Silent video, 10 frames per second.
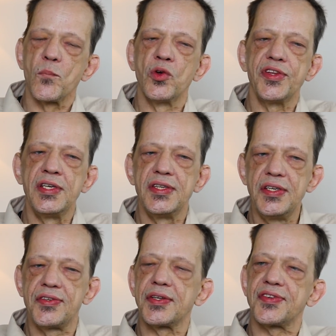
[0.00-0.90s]
Und in
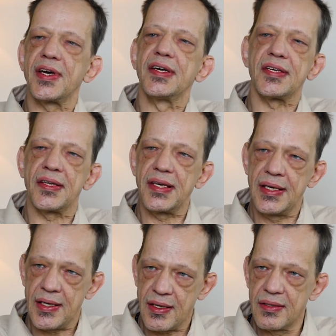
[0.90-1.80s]
dieser Zeit hat
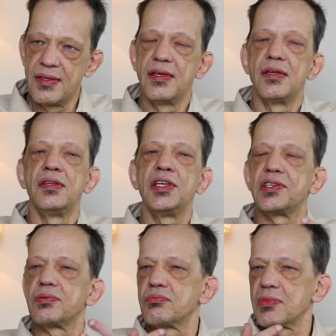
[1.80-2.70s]
er
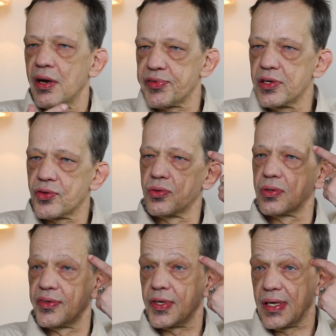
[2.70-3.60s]
nicht Kaffee
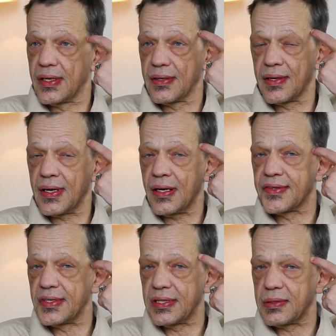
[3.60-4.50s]
getrunken, sondern er
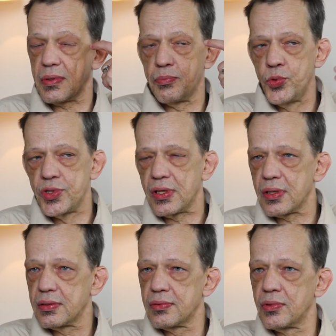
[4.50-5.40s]
hat sich
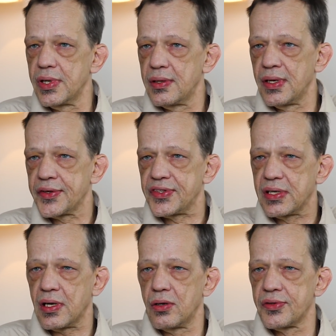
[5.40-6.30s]
Bücher,
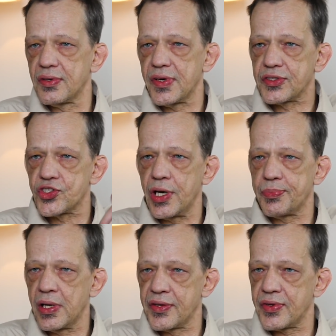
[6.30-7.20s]
Lexika und sowas
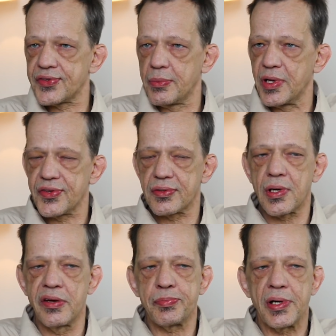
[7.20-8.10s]
geschnappt, alles was damals
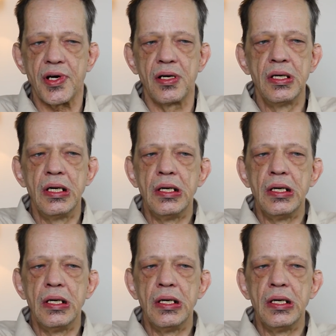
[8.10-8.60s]
greifbar war,